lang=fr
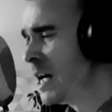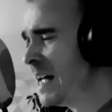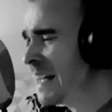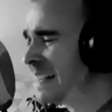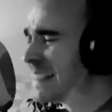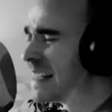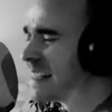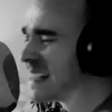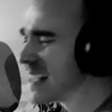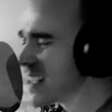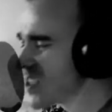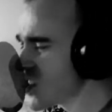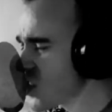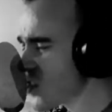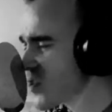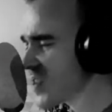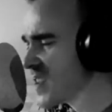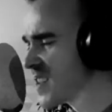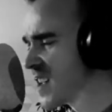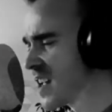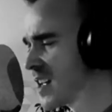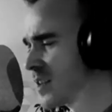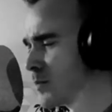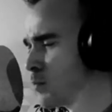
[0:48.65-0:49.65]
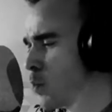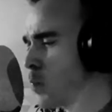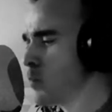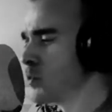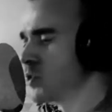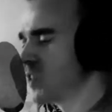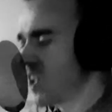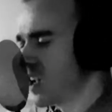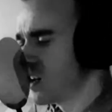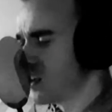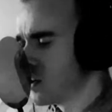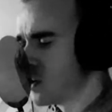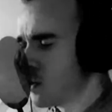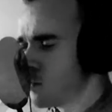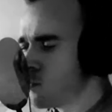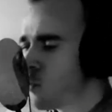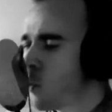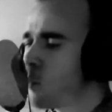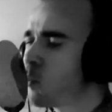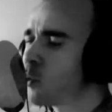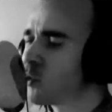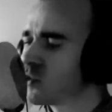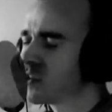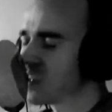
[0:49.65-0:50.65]
T'étais censé être mon modèle, mon
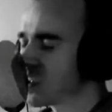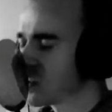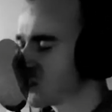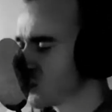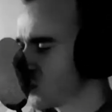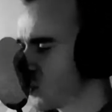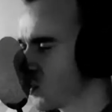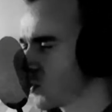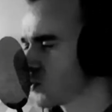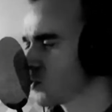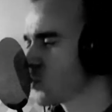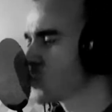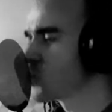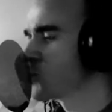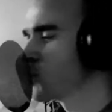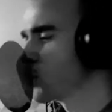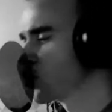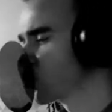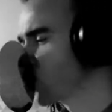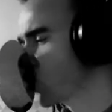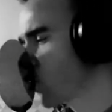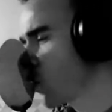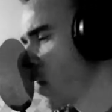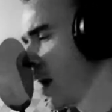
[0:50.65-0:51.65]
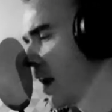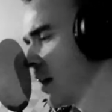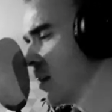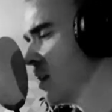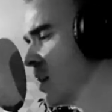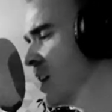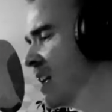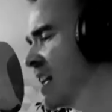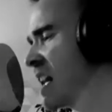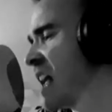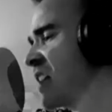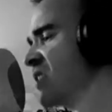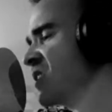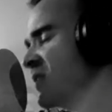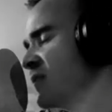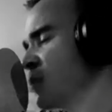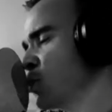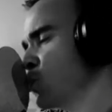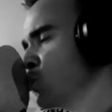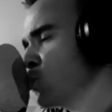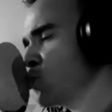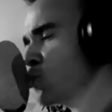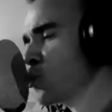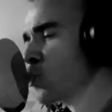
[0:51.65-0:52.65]
protecteur dans ce monde cruel,
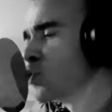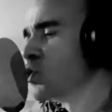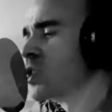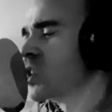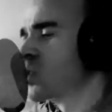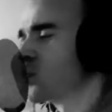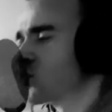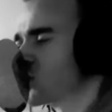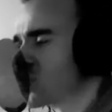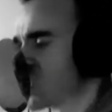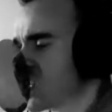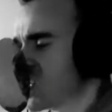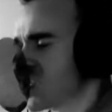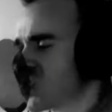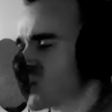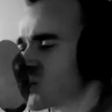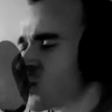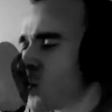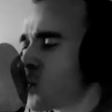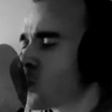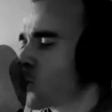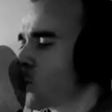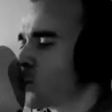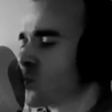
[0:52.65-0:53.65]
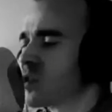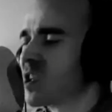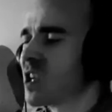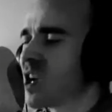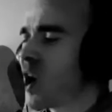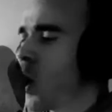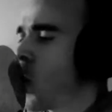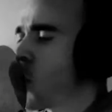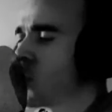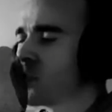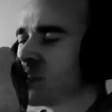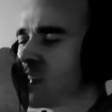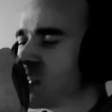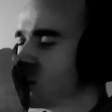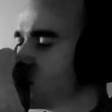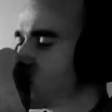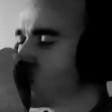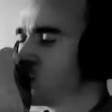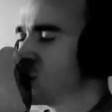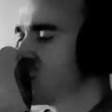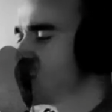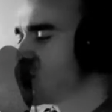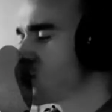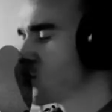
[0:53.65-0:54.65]
l'individu sur qui compter sans compter en être
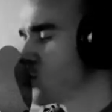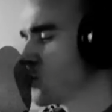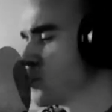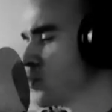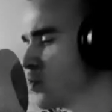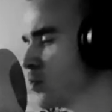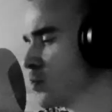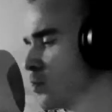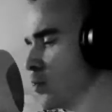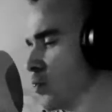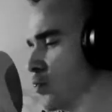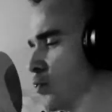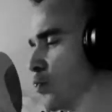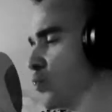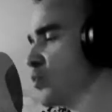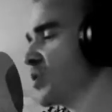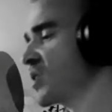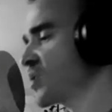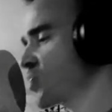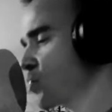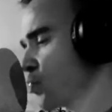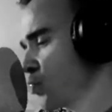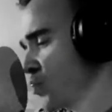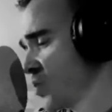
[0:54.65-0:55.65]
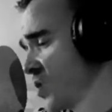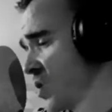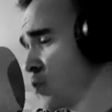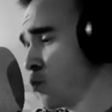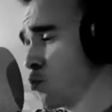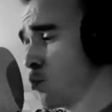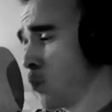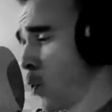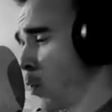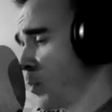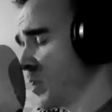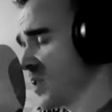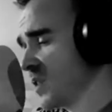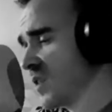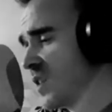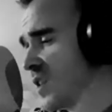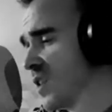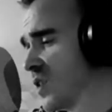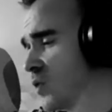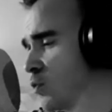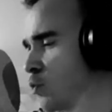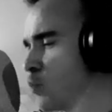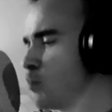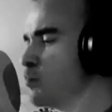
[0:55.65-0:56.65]
déçu. Tu t'excusais, tu
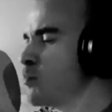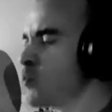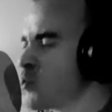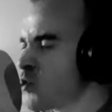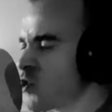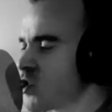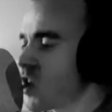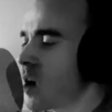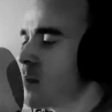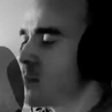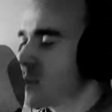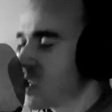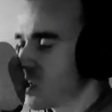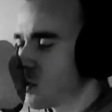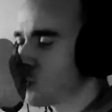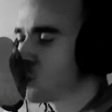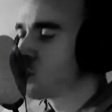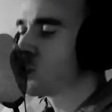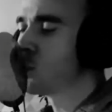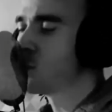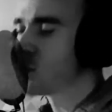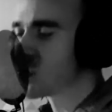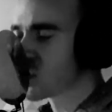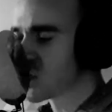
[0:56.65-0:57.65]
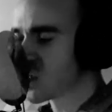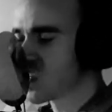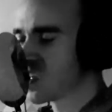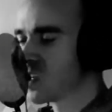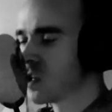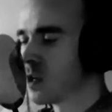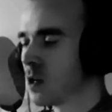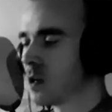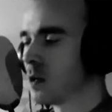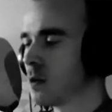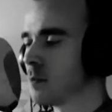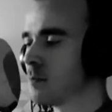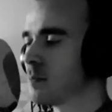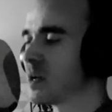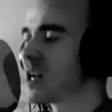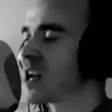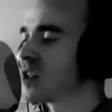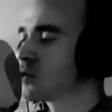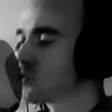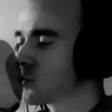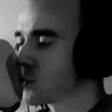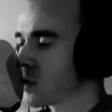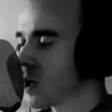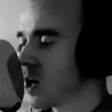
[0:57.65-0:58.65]
promettais de ne plus jamais recommencer. Mais le
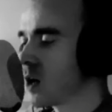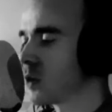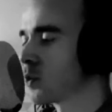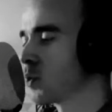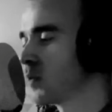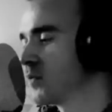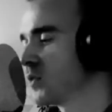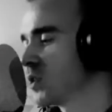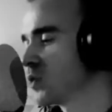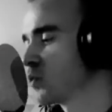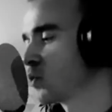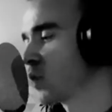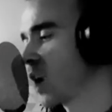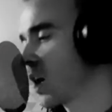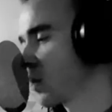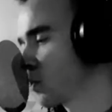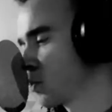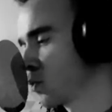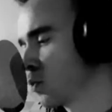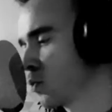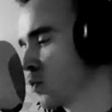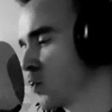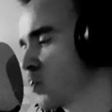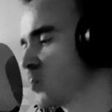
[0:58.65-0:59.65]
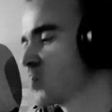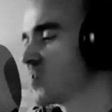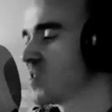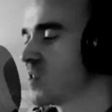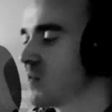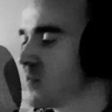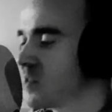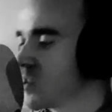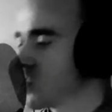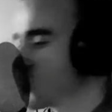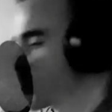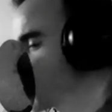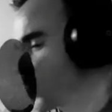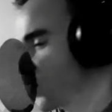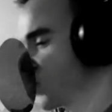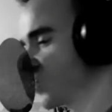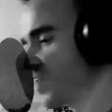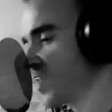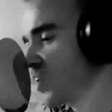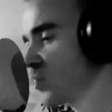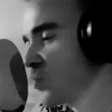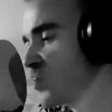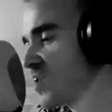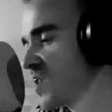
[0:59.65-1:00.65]
naturel revenait au galop, aussi vite que
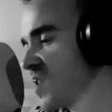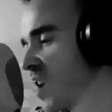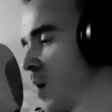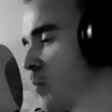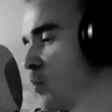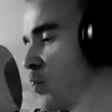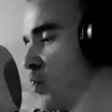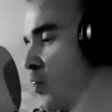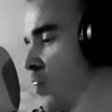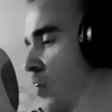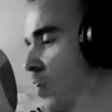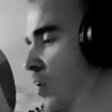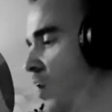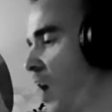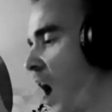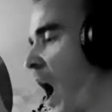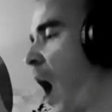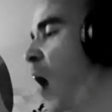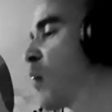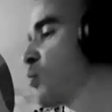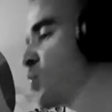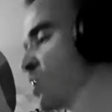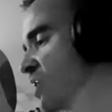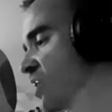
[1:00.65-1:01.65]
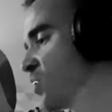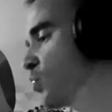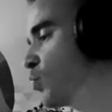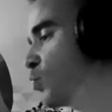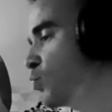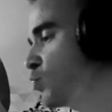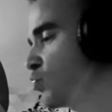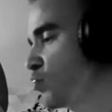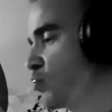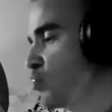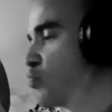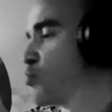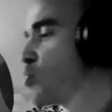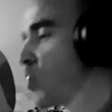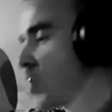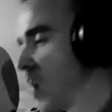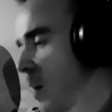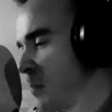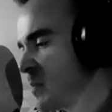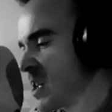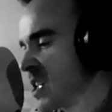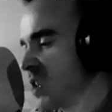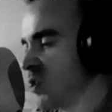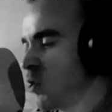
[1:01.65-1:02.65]
tes coups de sabot. Ah oui, des coups, tu lui en as
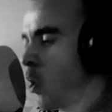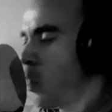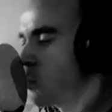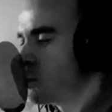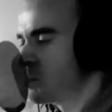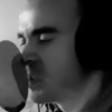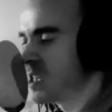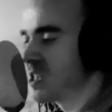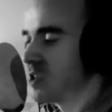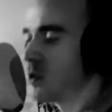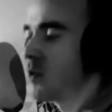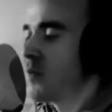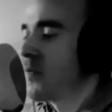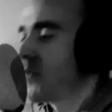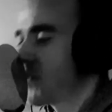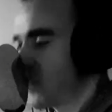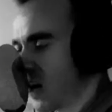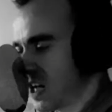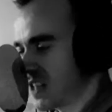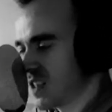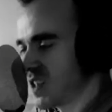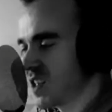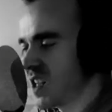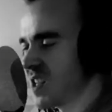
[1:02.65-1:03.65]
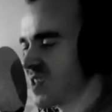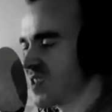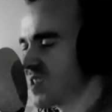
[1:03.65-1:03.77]
mis dans le bide, le faciès